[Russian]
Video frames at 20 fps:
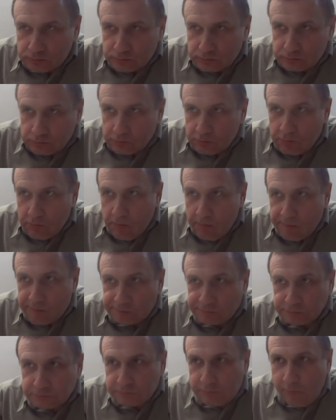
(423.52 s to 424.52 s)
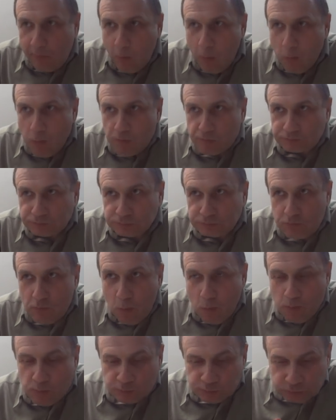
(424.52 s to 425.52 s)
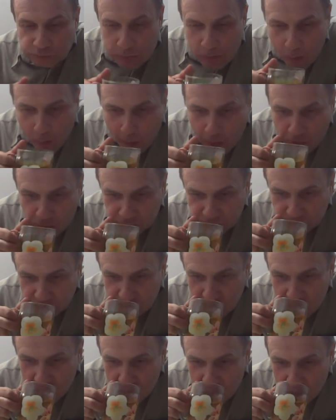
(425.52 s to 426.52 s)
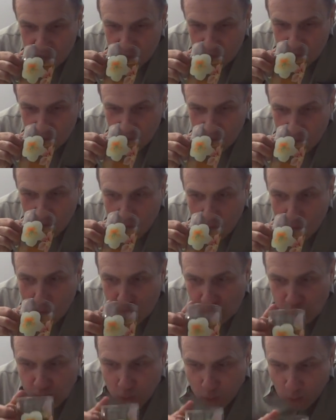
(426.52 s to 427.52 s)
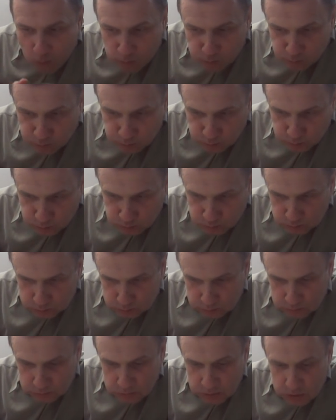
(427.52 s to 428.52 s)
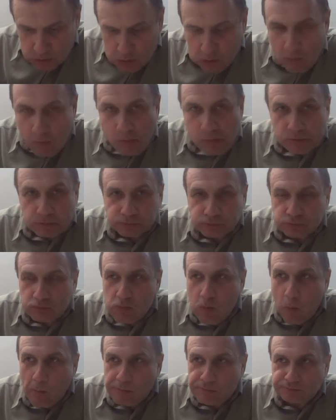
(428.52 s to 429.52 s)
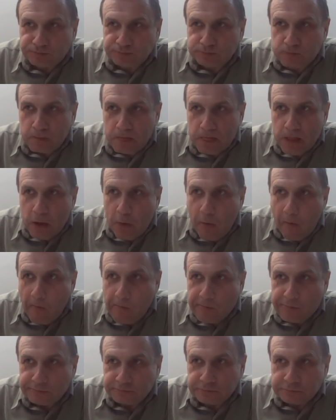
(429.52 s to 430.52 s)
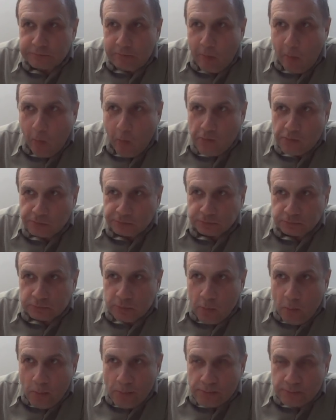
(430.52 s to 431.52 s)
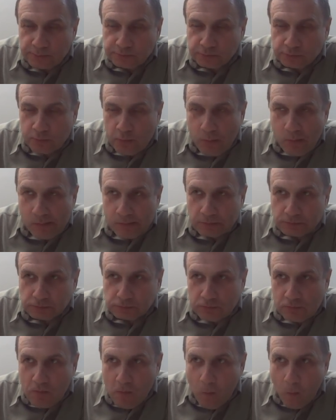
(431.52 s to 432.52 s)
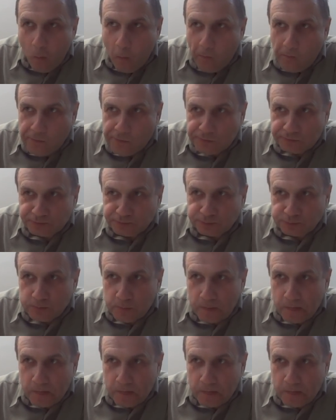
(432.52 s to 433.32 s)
я готовила суп со щавля. Супчик со щавля готовлю и говорю, Юрик, ты как хочешь? Я вообще никогда не спрашиваю